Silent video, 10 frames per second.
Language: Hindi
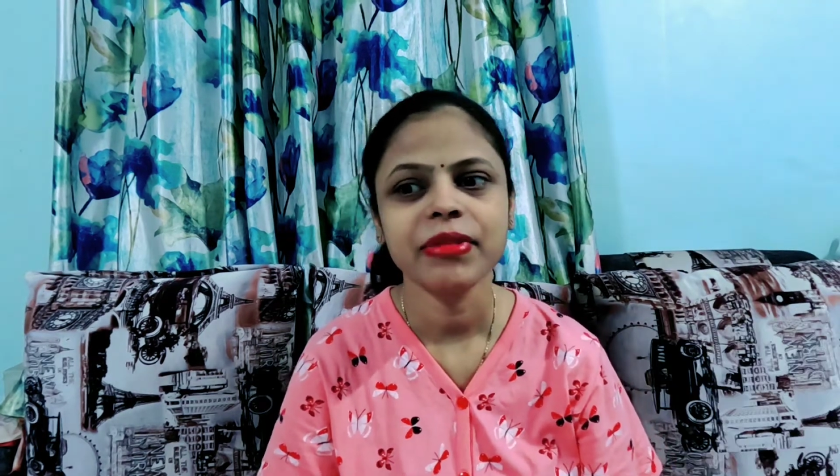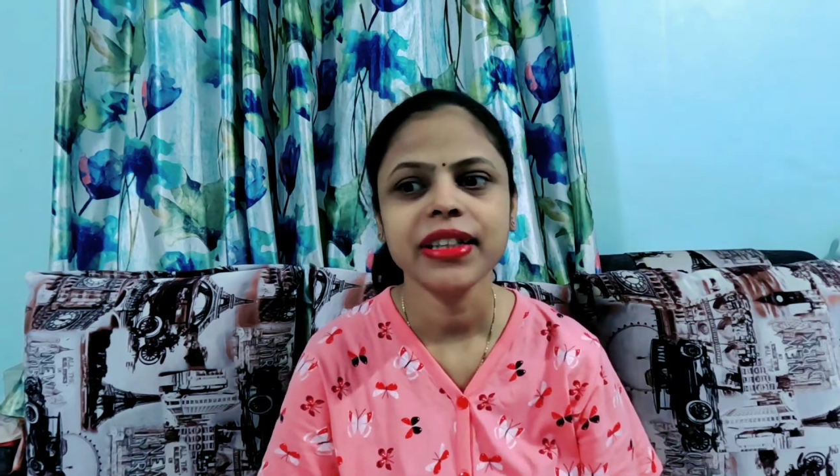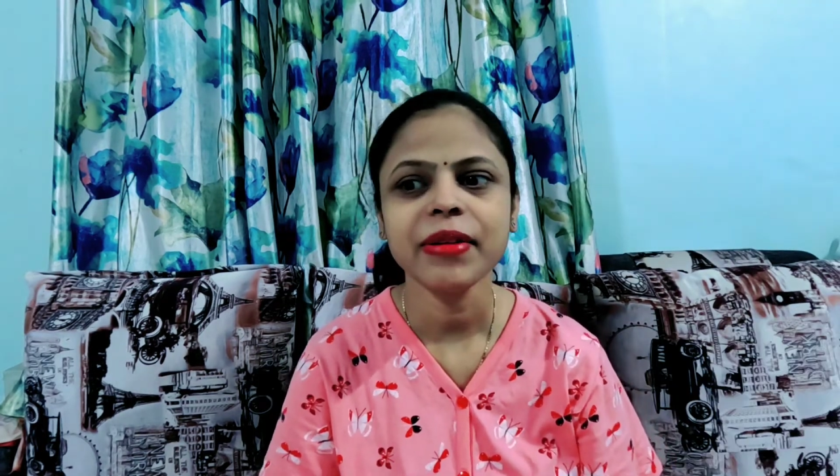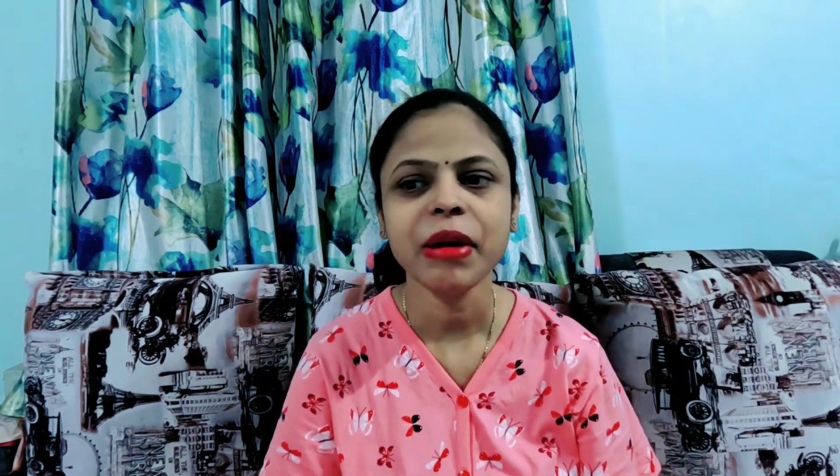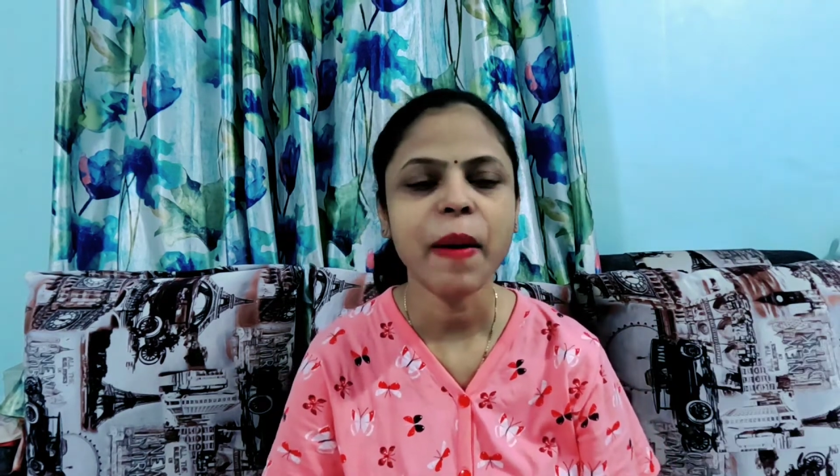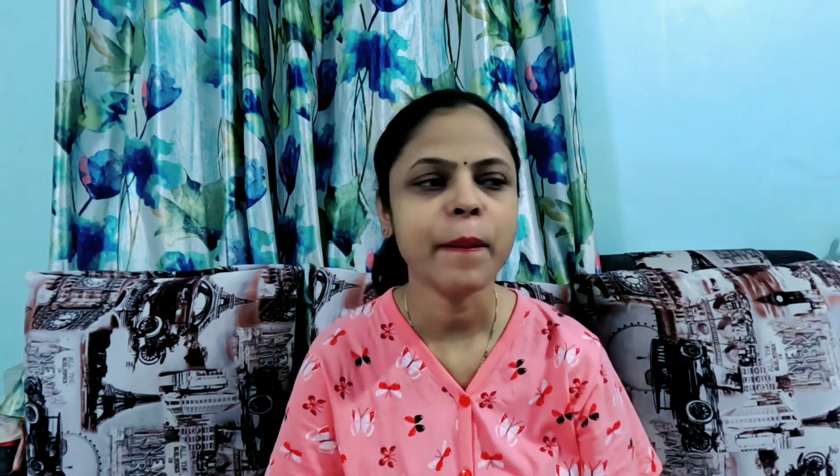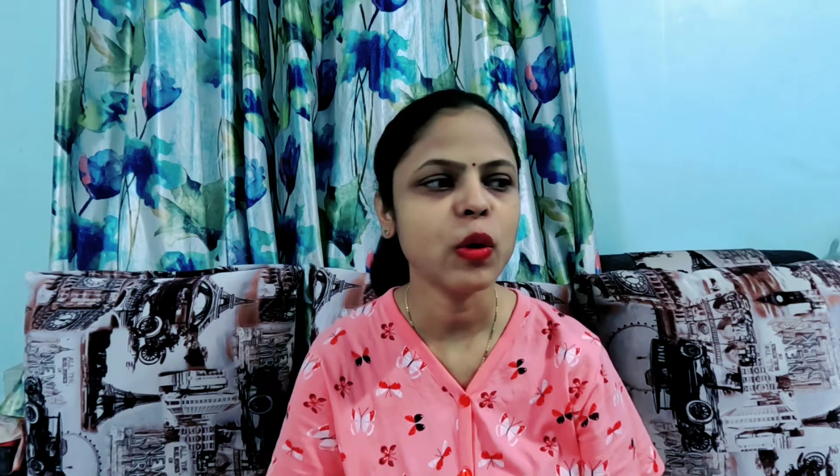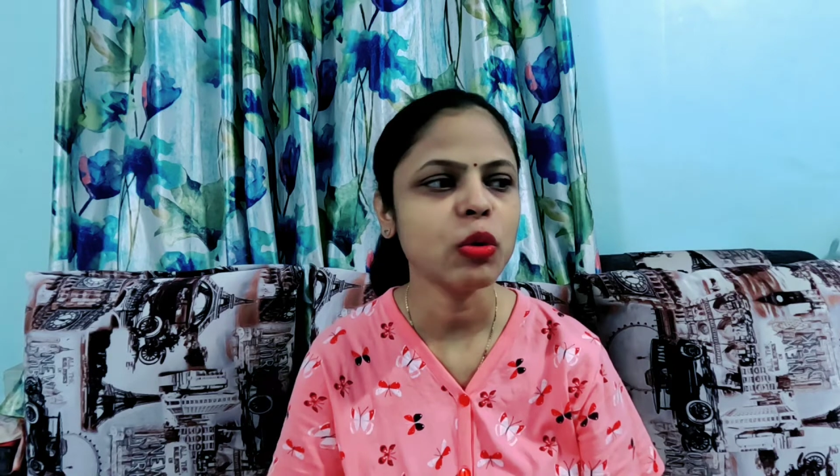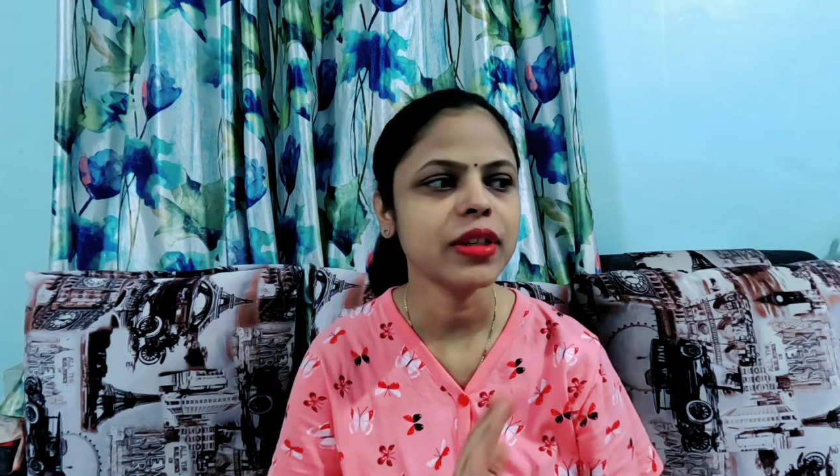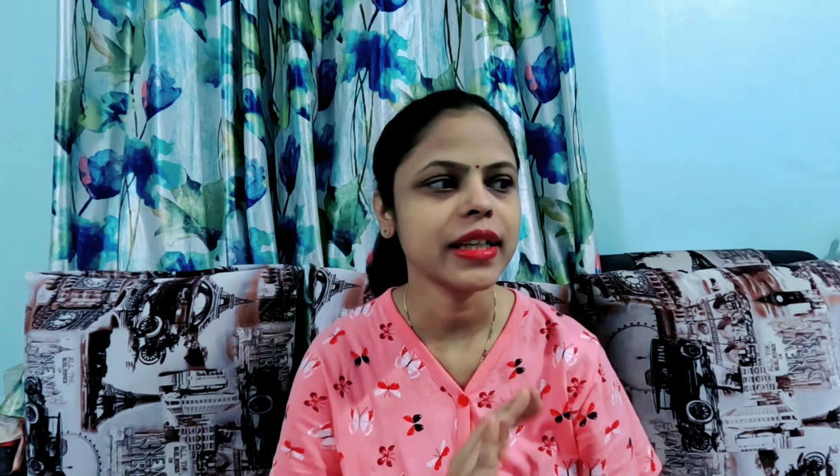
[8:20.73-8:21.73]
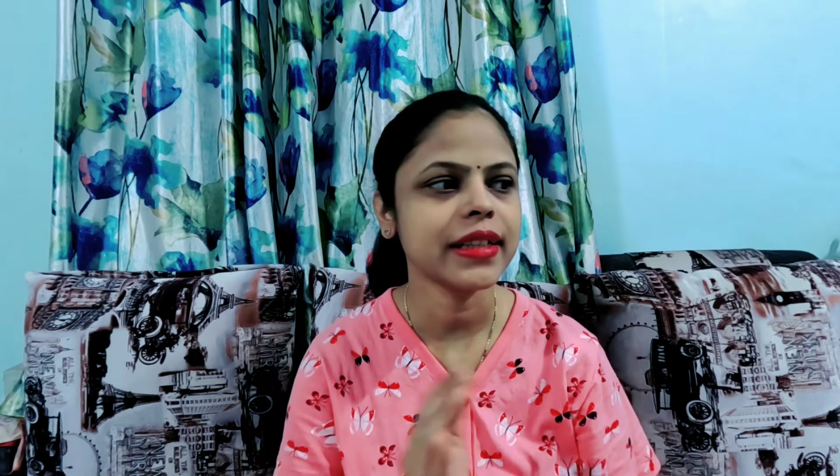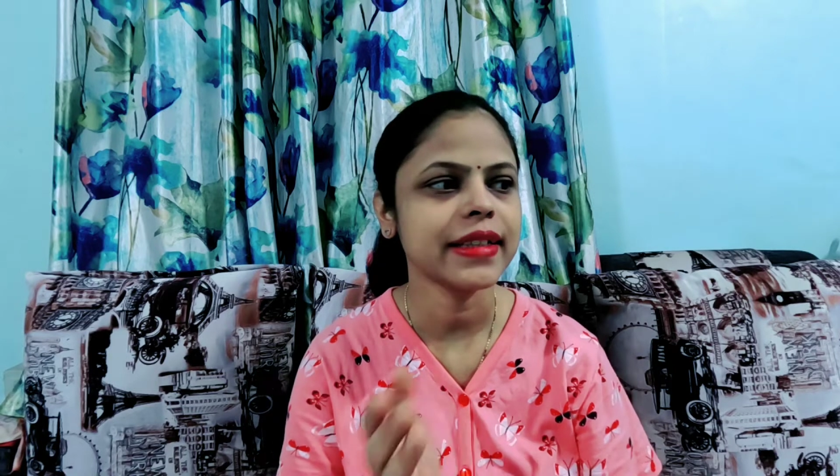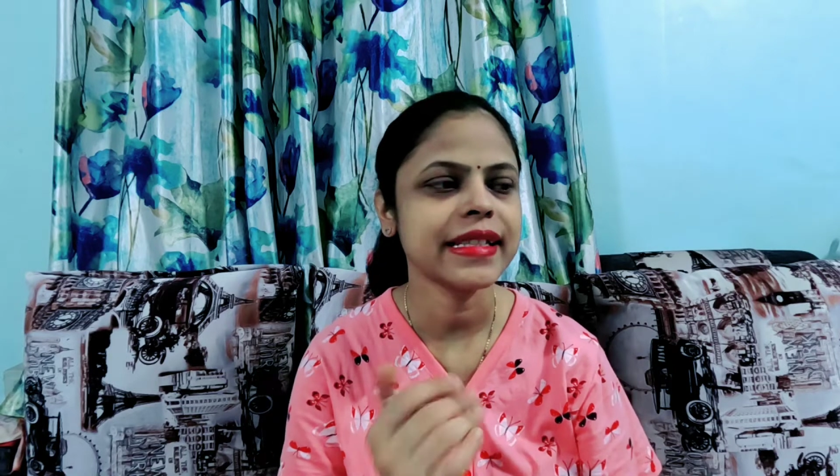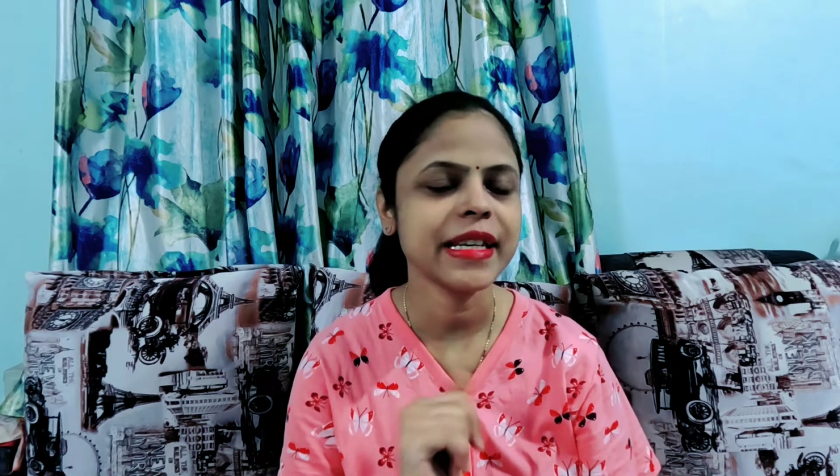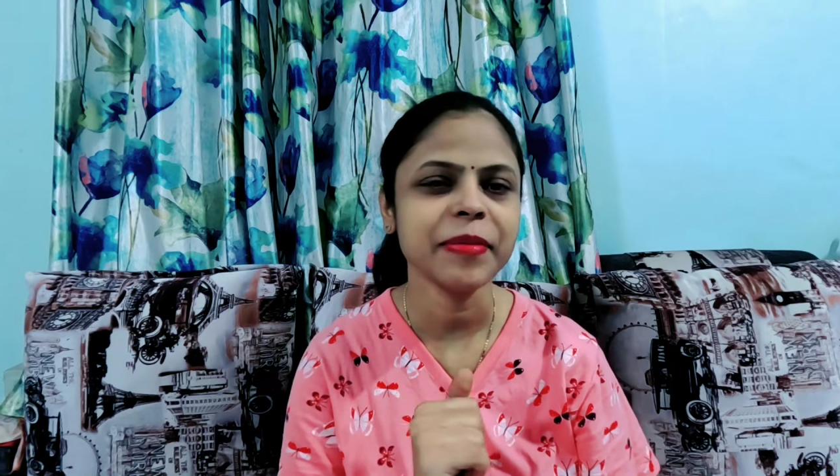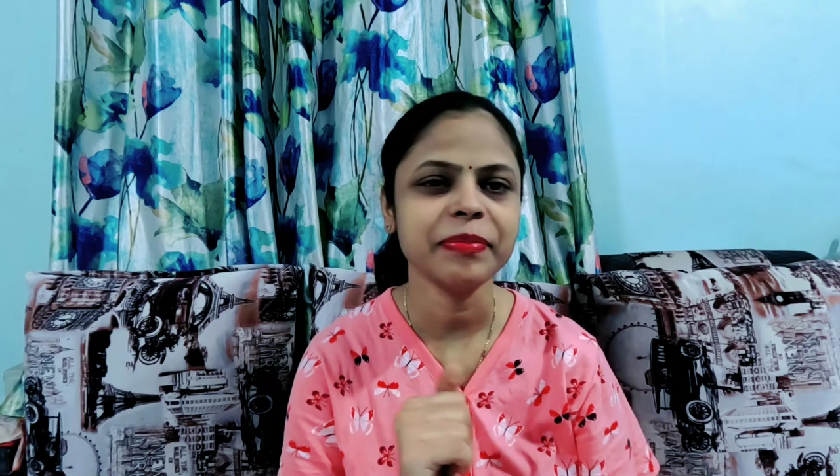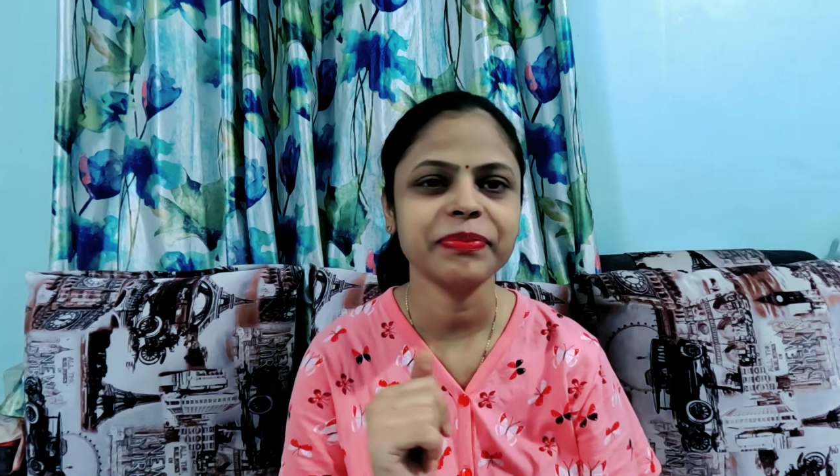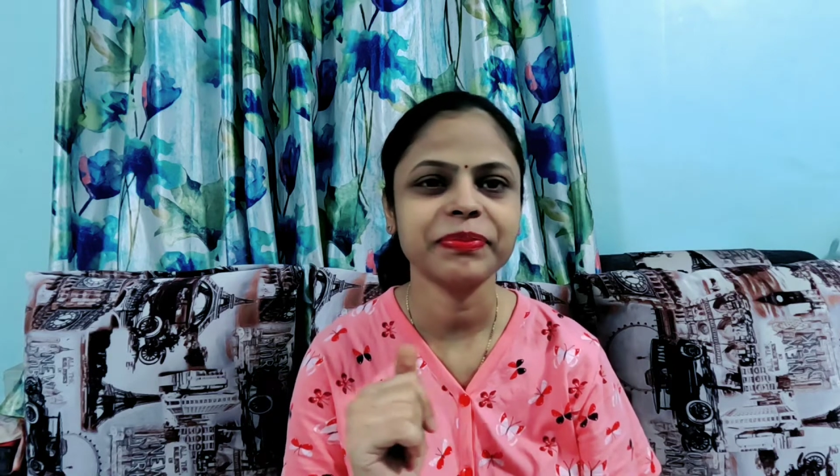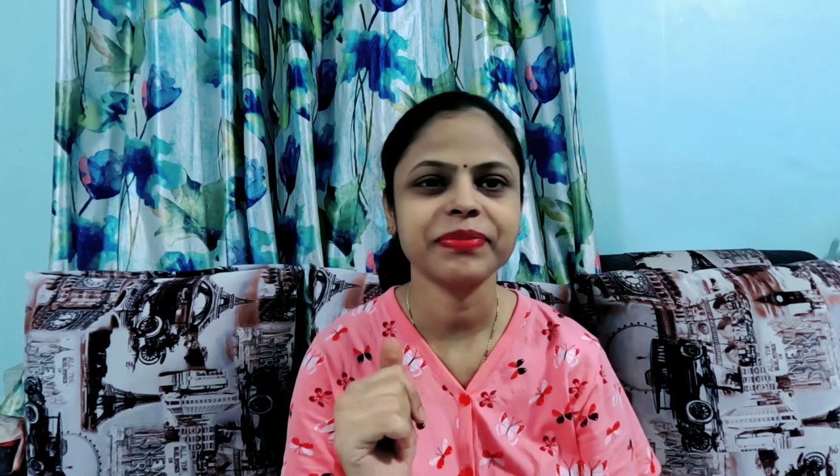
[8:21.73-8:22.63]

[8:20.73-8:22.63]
मतलब हम लोग ऐसे ही